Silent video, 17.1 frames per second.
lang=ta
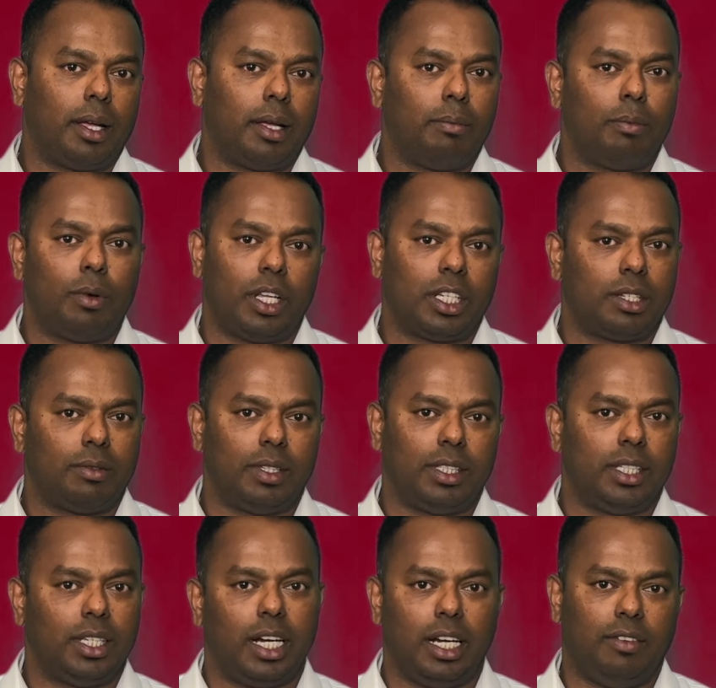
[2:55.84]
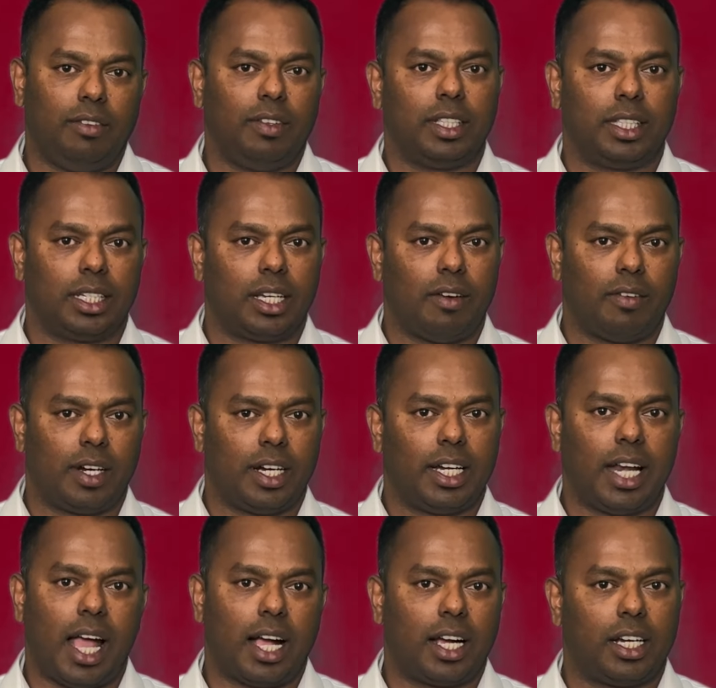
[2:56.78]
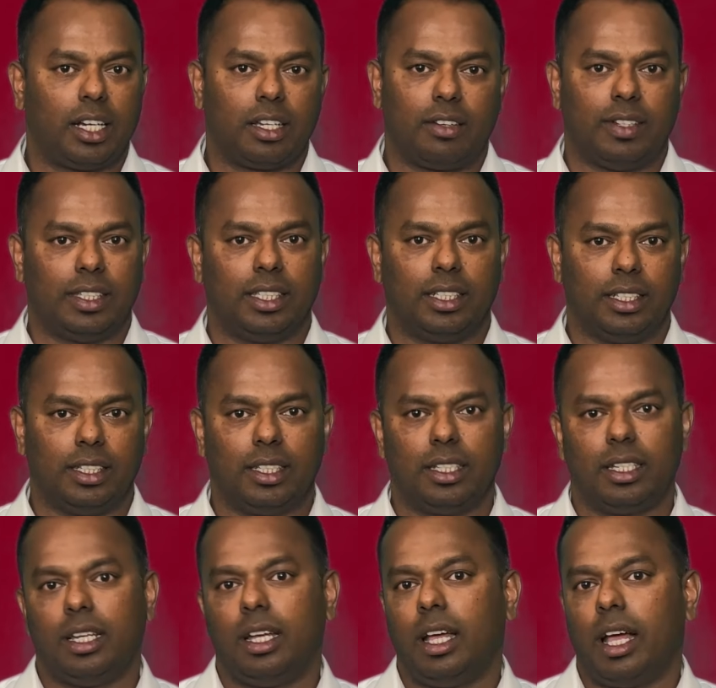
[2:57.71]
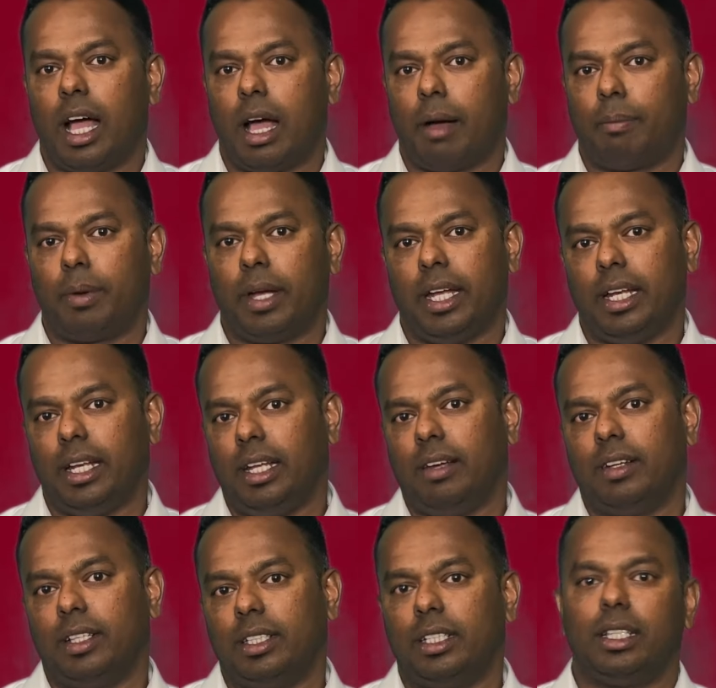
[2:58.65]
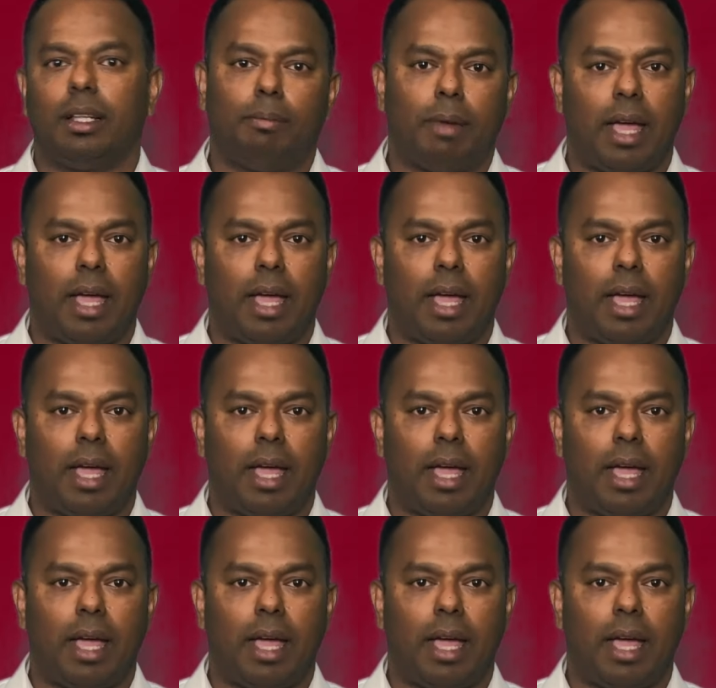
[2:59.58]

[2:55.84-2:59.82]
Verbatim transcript: இம்புலேஷன் வந்து ரெண்டு வீதத்துக்கு அவங்களுடைய டார்கெட்டுக்கு வந்துட்டுது அப்போ இனி வந்து இந்த